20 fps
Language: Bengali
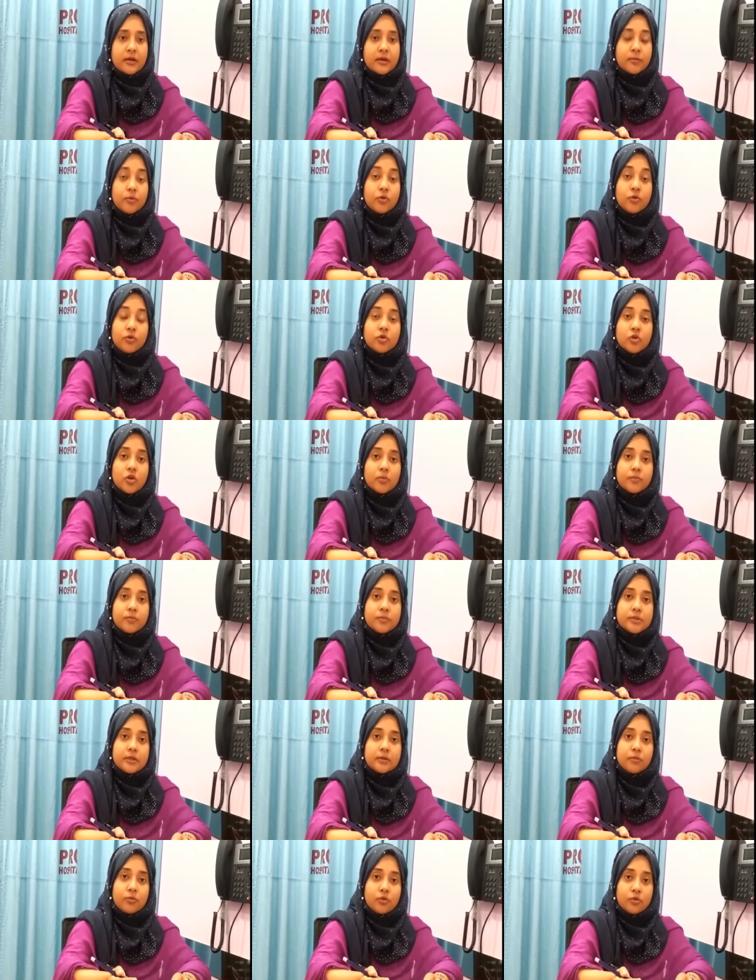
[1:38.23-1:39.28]
এবং
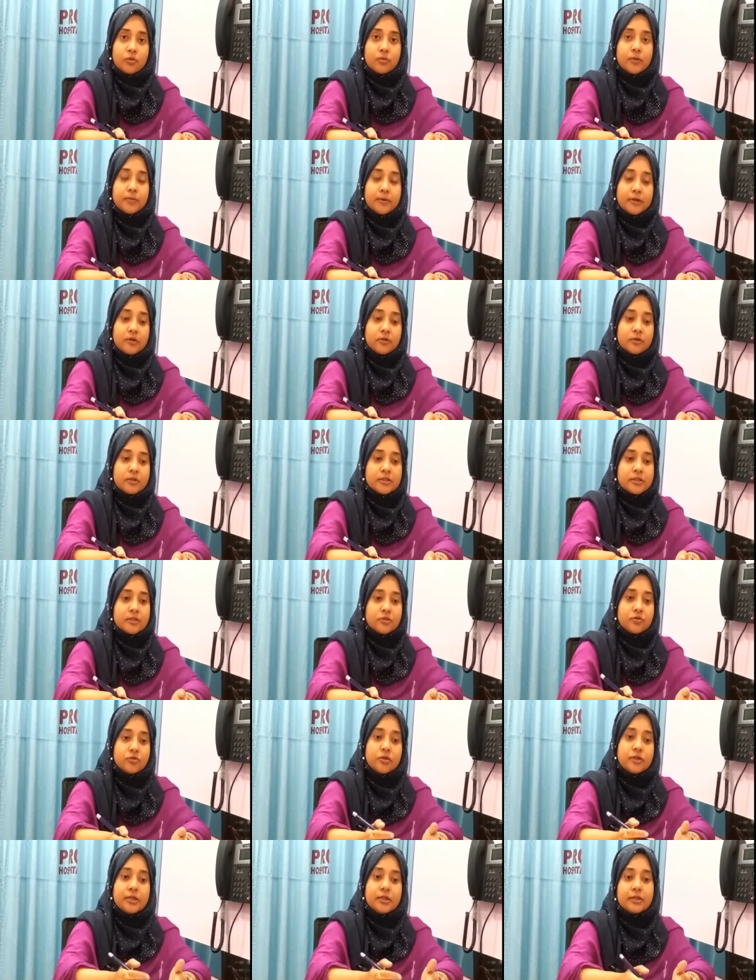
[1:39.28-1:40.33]
সবচেয়ে বড় ব্যাপার হচ্ছে
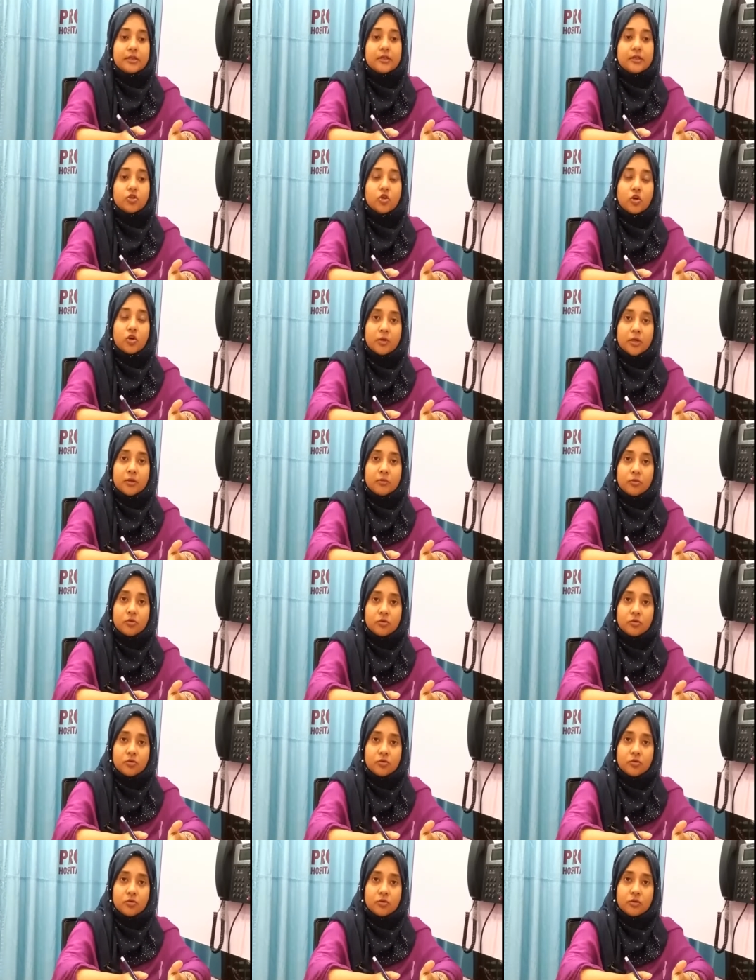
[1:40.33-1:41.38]
যদি এটি সময়
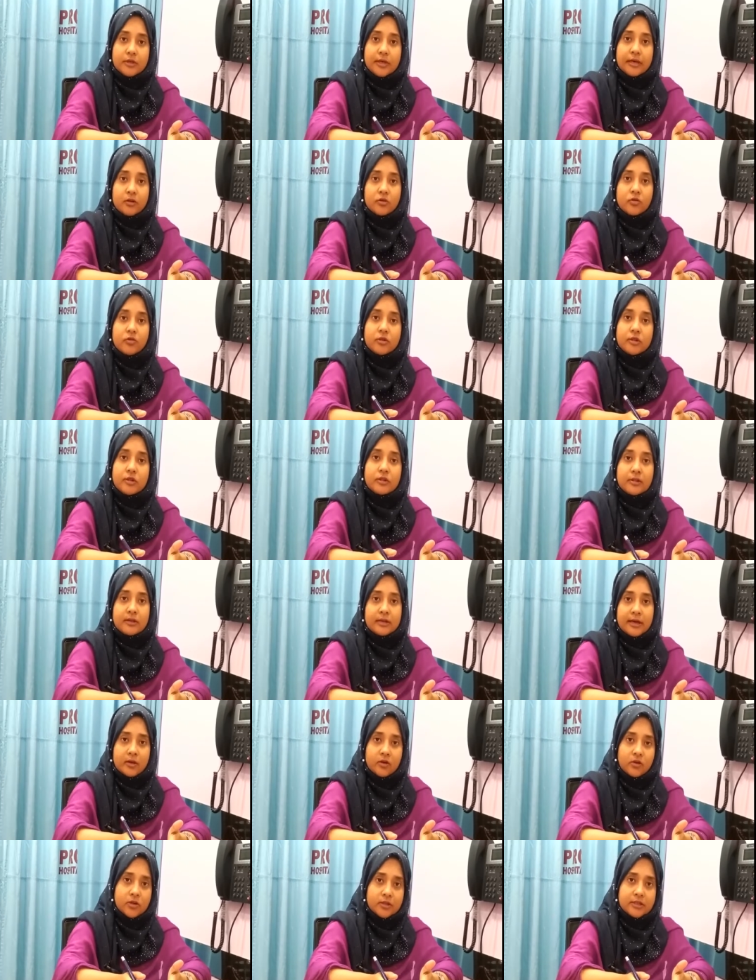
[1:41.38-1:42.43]
মতো ডায়াগনোসিস
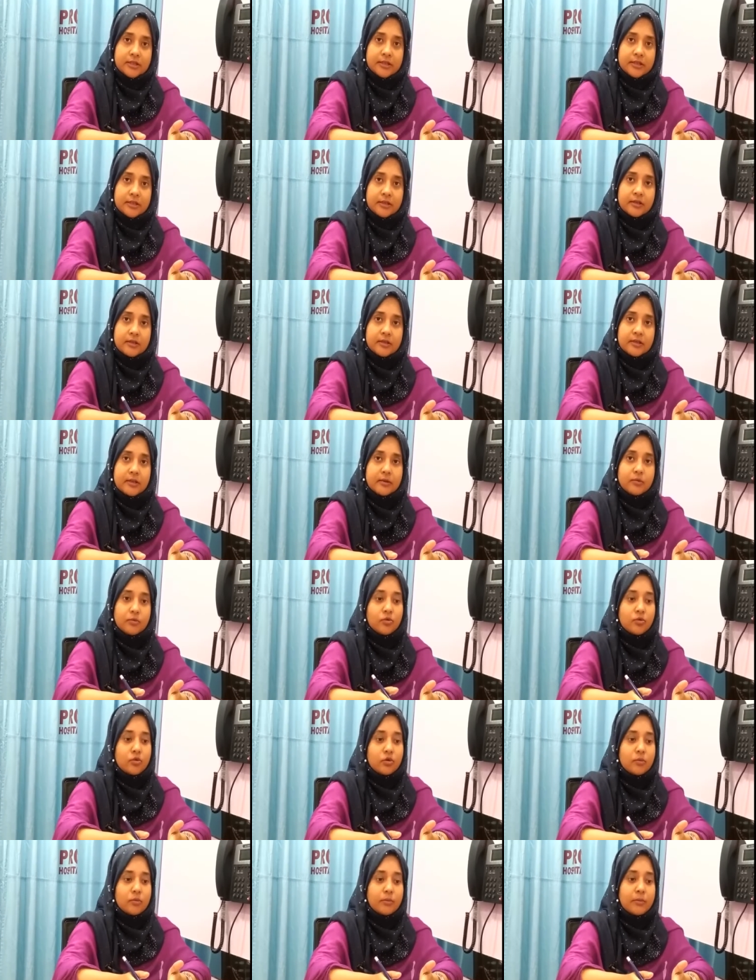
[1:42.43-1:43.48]
না করা যায় এবং
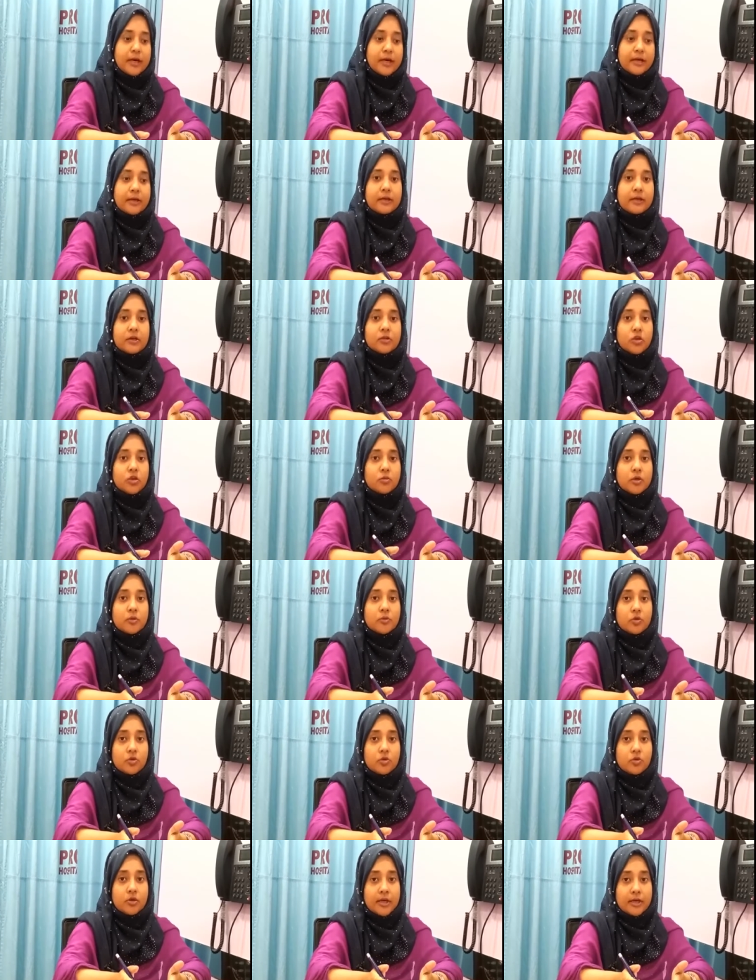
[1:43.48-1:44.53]
মায়েরা সময়
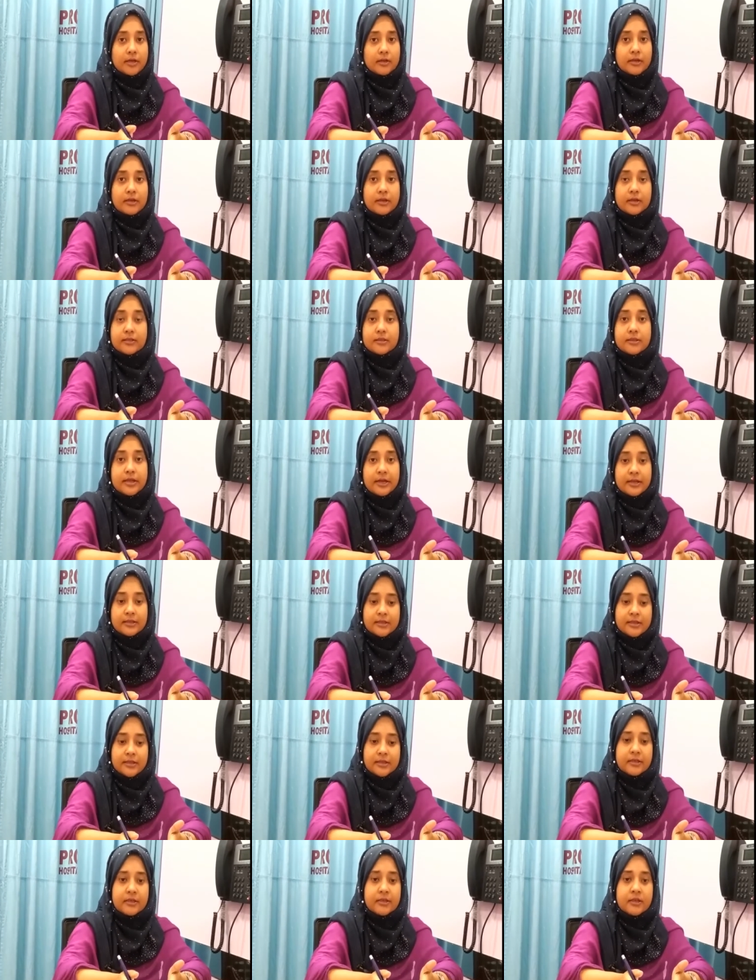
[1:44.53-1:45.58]
মতো ডাক্তারের কাছে না
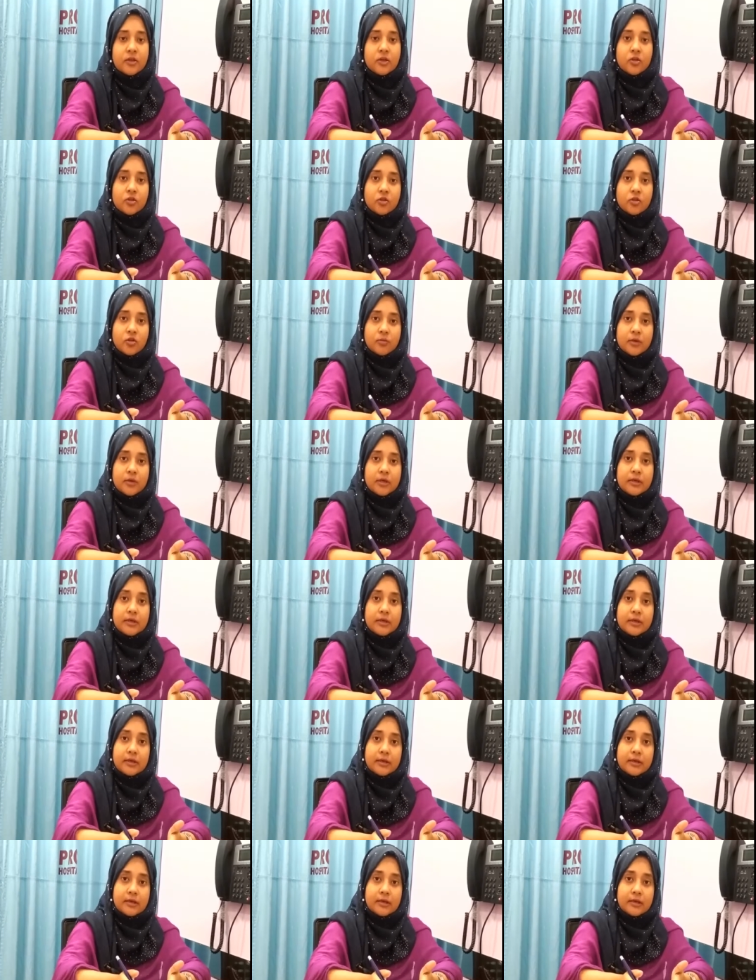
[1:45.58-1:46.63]
যায় তবে
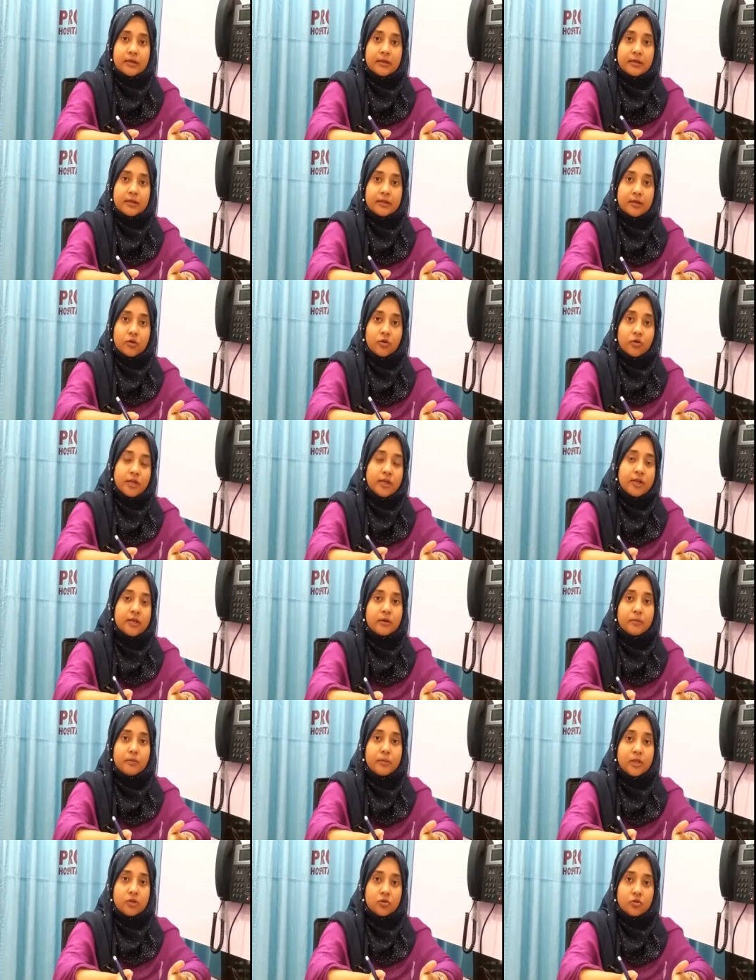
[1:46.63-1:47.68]
একে এতে অনেক
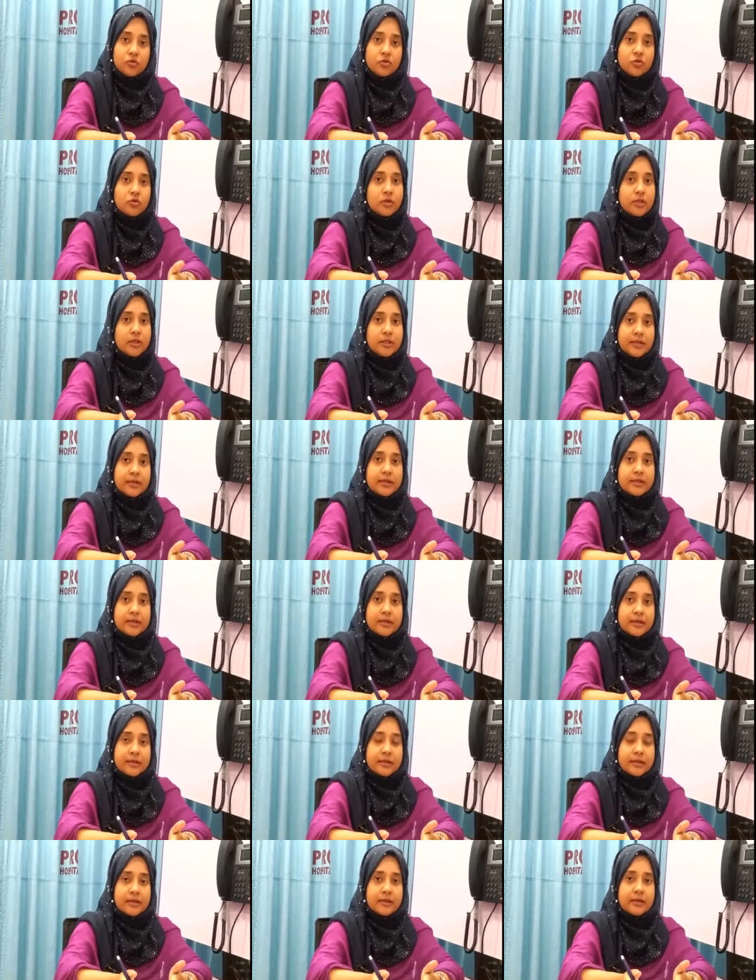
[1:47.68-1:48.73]
মৃত্যু ঝুঁকি থেকে
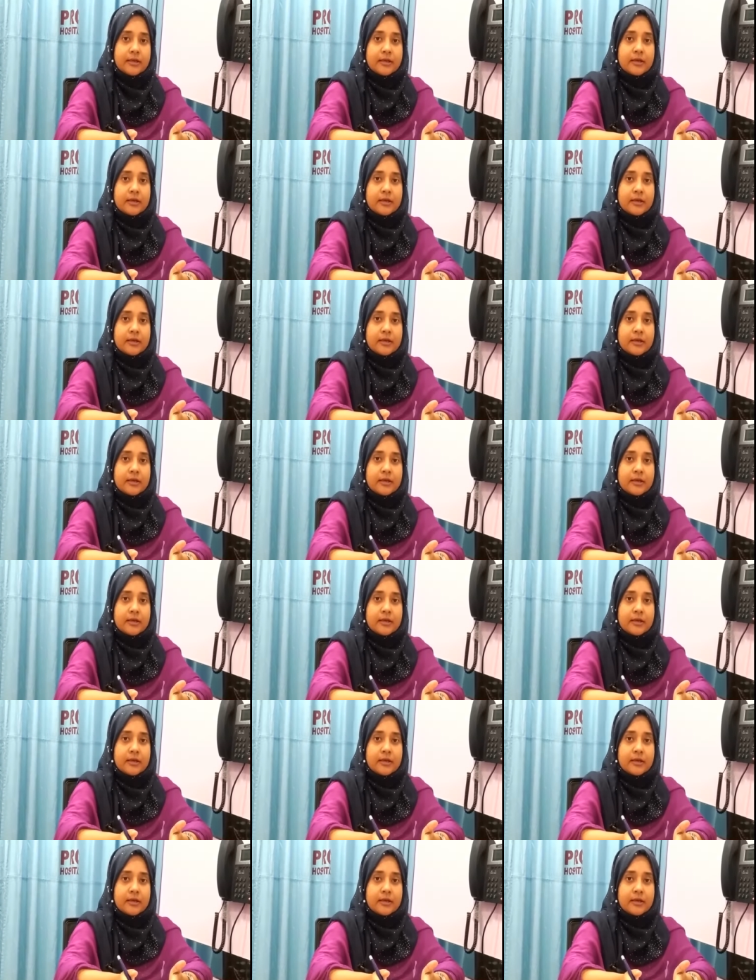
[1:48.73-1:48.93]
থাকে